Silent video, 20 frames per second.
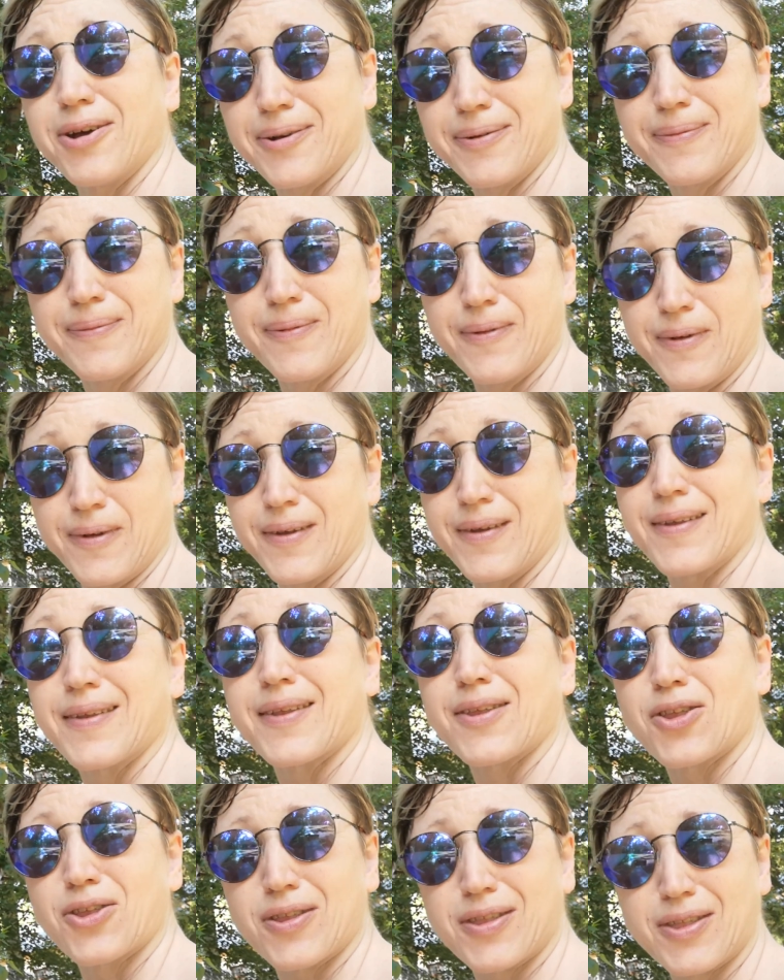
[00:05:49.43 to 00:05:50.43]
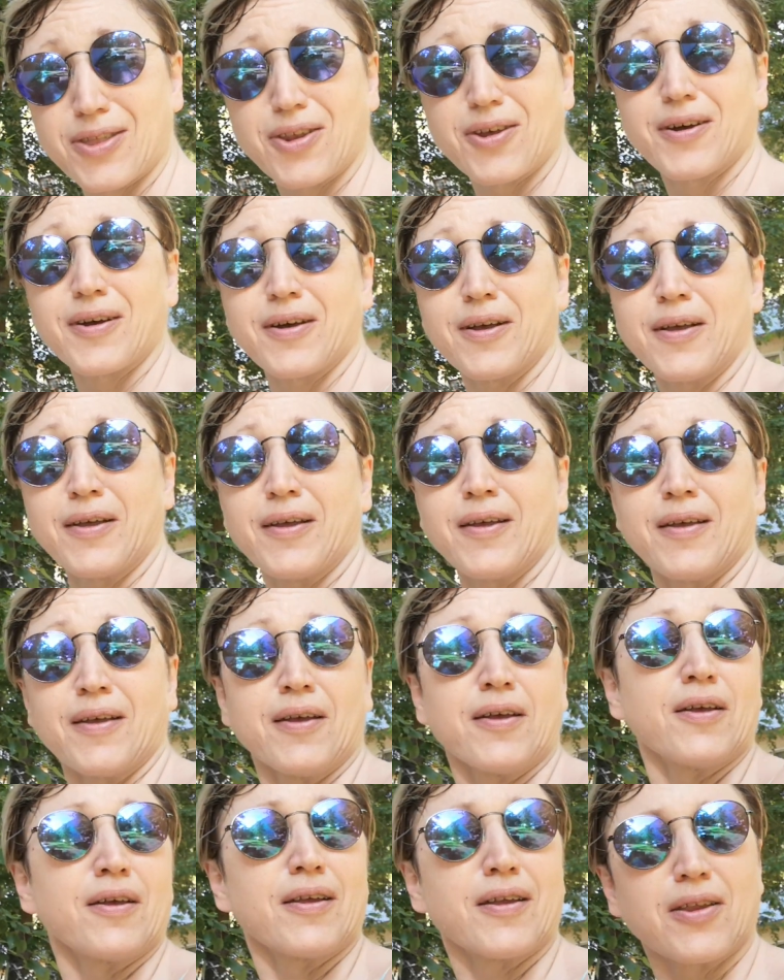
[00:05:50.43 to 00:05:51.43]
ездил на Курскую пилю. Для
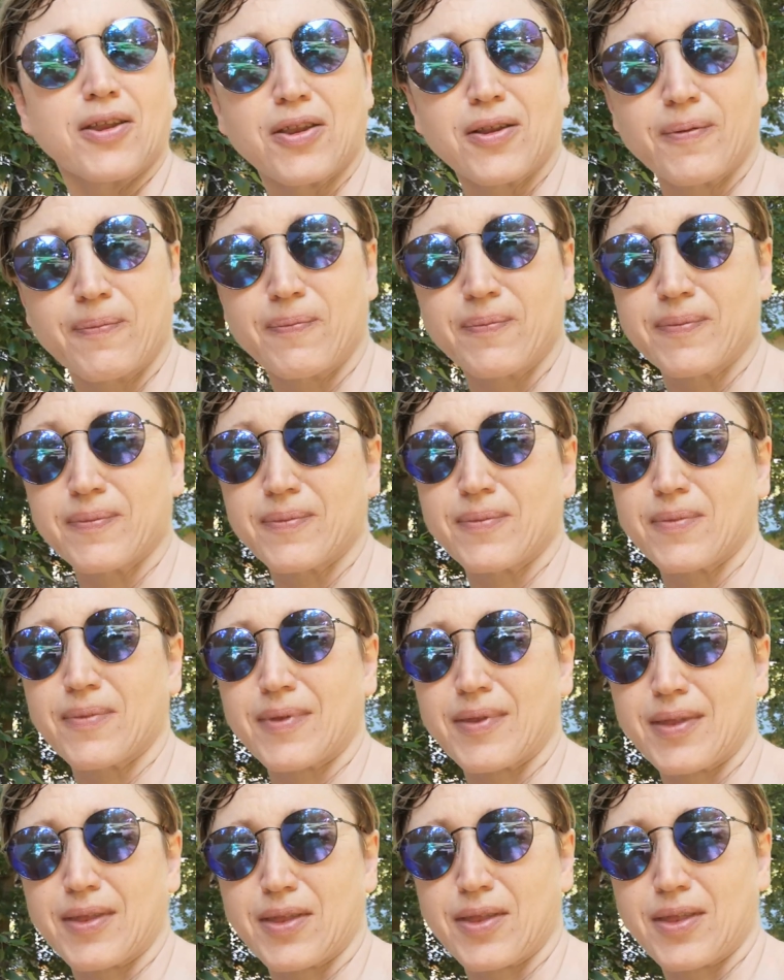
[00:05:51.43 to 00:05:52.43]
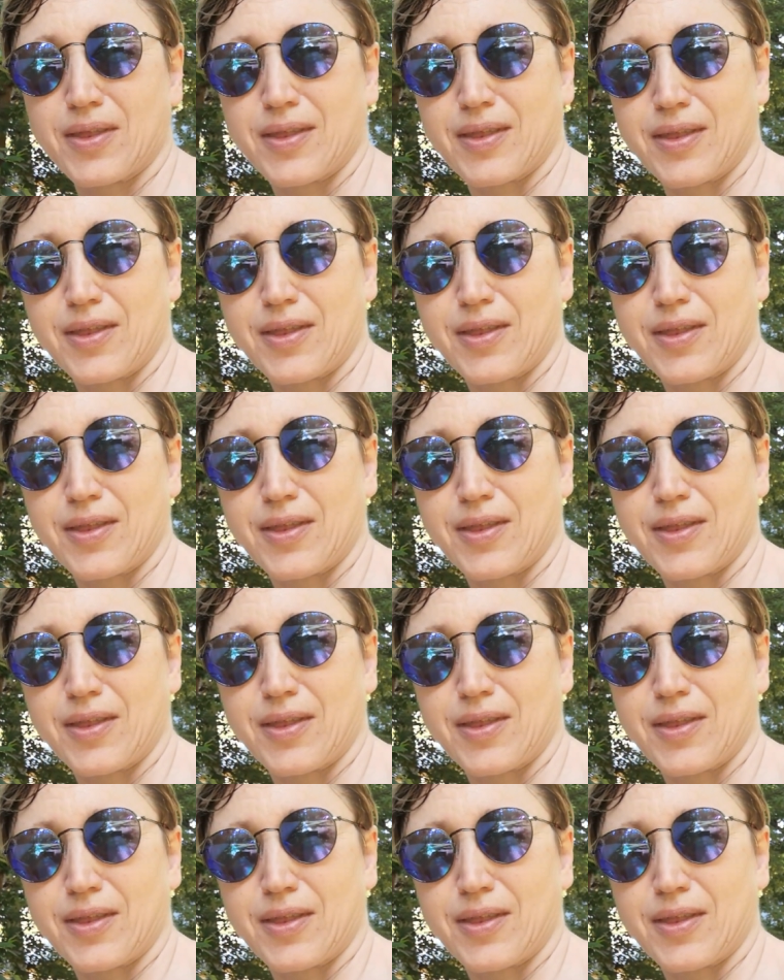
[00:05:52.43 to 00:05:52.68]
тебя только начинаются